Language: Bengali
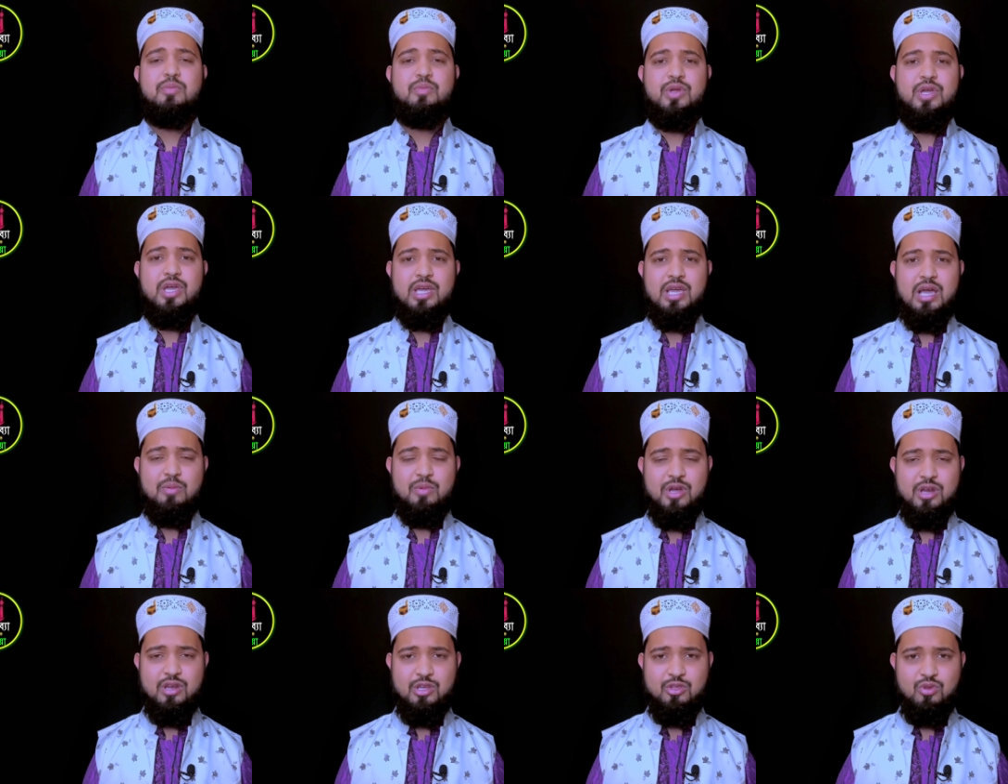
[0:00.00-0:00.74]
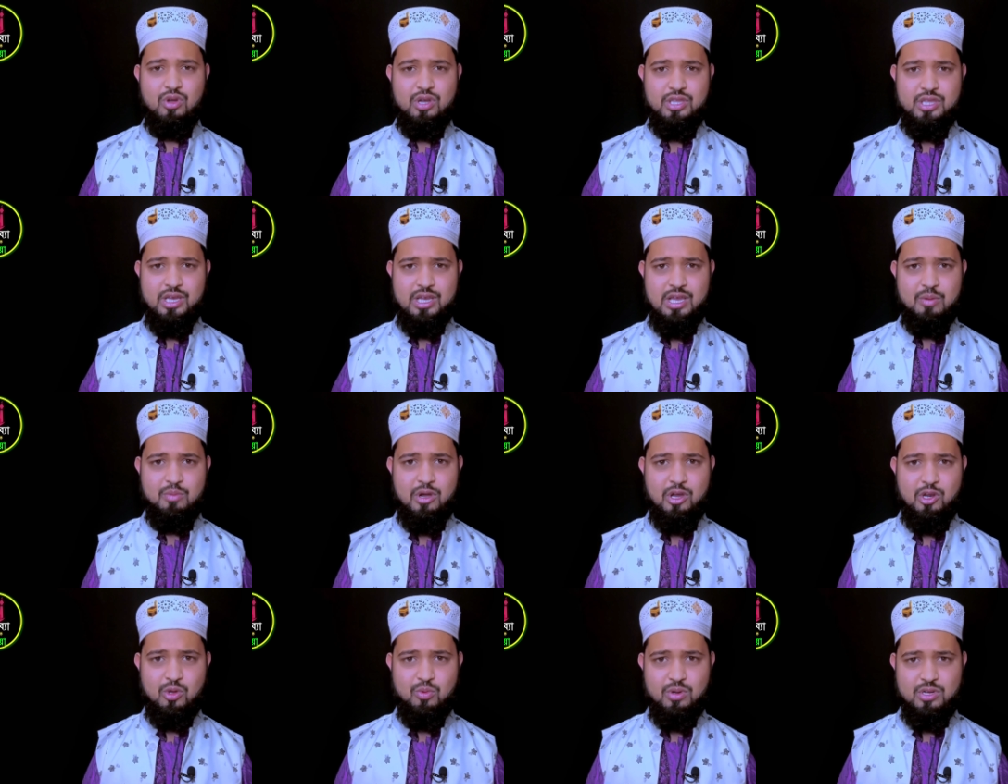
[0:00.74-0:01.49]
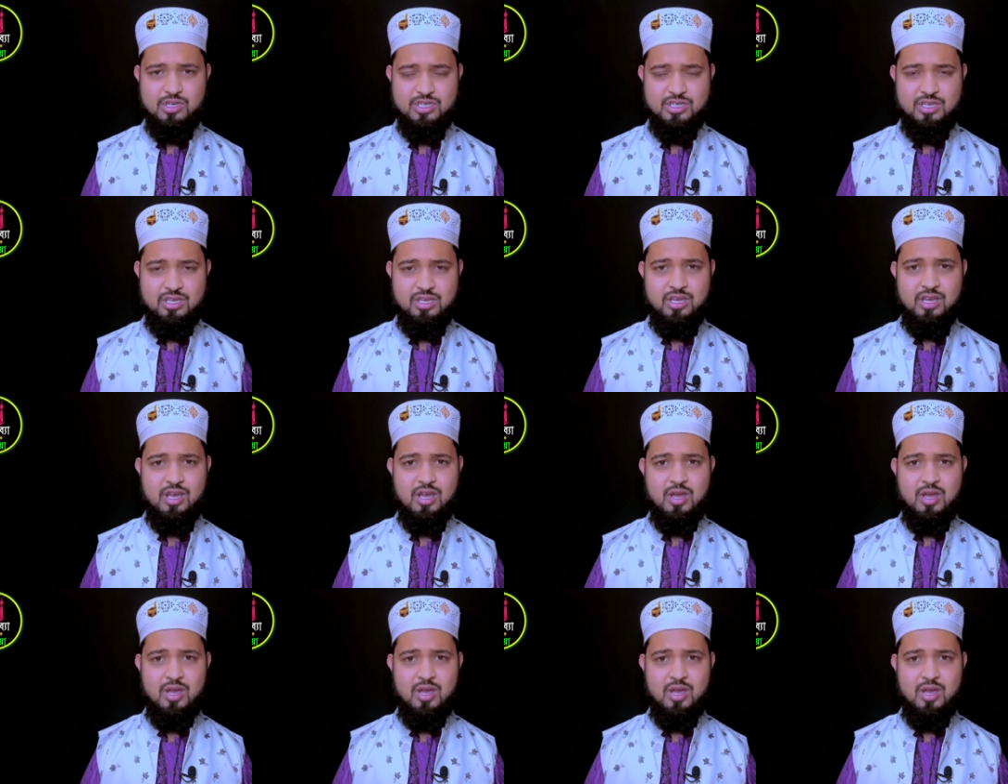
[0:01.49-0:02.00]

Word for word: আলেমকেই আমার হৃদয় থেকে ভালোবাসি